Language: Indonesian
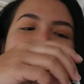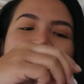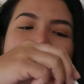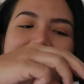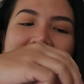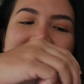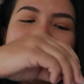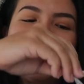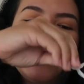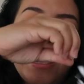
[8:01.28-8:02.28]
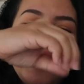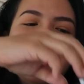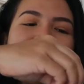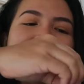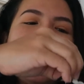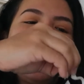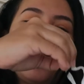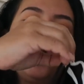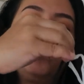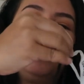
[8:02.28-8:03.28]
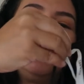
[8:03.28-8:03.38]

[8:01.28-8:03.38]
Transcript: saat jam makan siang dan aku